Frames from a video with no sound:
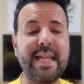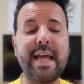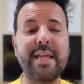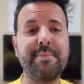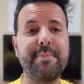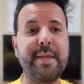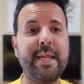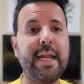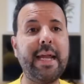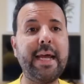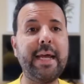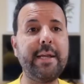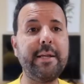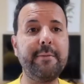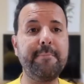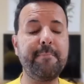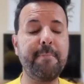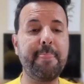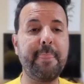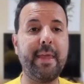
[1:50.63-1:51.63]
de
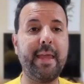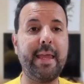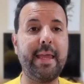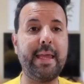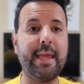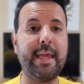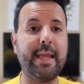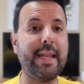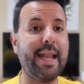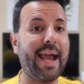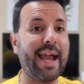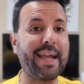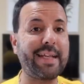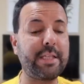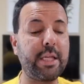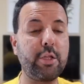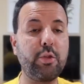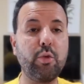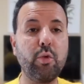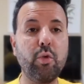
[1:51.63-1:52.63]
admirar eh, la
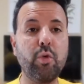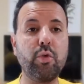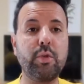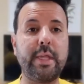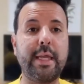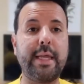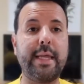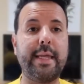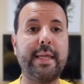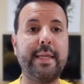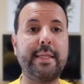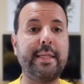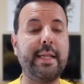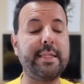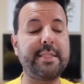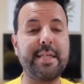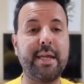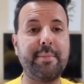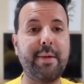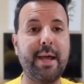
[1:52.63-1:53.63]
actitud
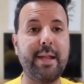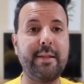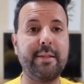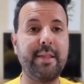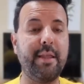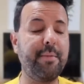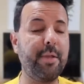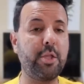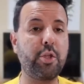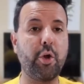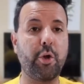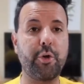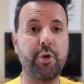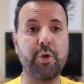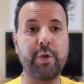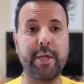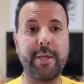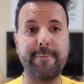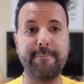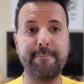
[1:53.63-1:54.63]
del chaval, de Vitor
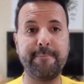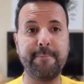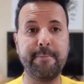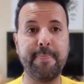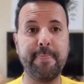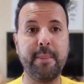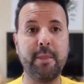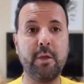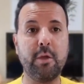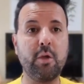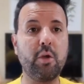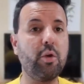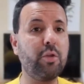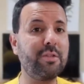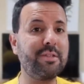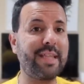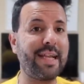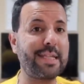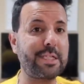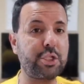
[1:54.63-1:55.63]
Roque.
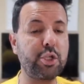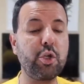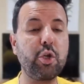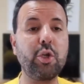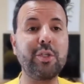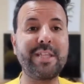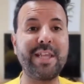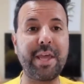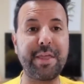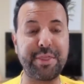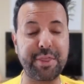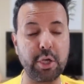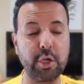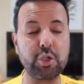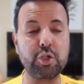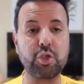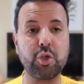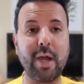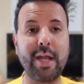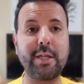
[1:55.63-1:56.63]
Con tan solo
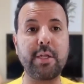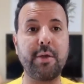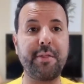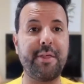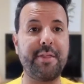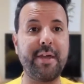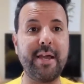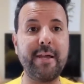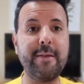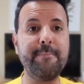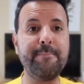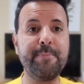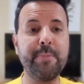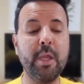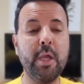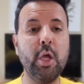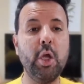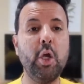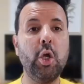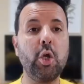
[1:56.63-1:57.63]
18 años de edad,
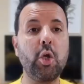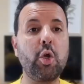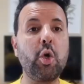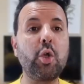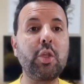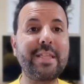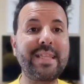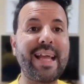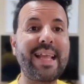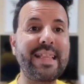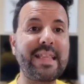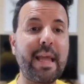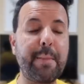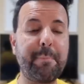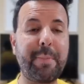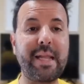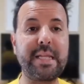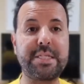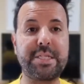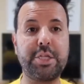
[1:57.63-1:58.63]
con
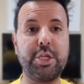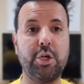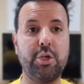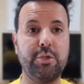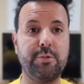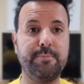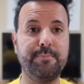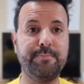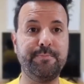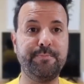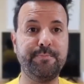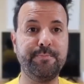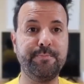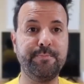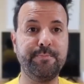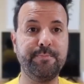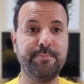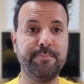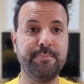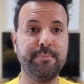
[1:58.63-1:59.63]
tanta presión
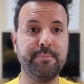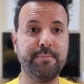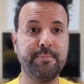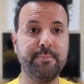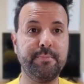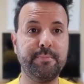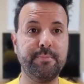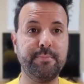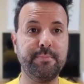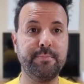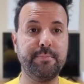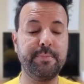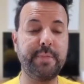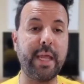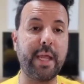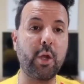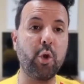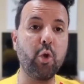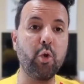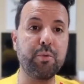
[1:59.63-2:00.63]

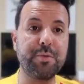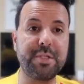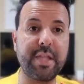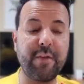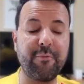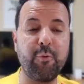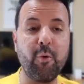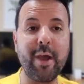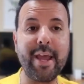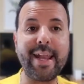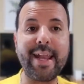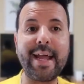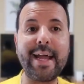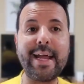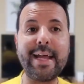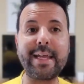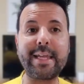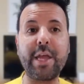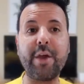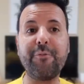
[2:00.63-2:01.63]
de clubes de
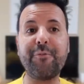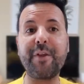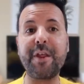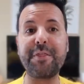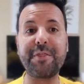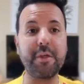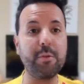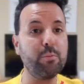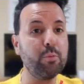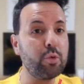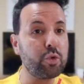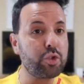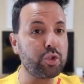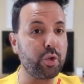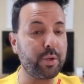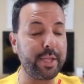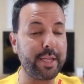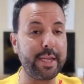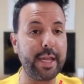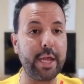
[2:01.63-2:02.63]
fuera que ofrecen
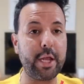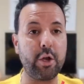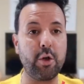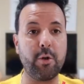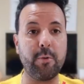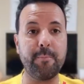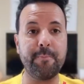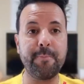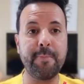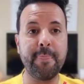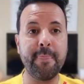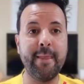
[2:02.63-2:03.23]
mucho dinero.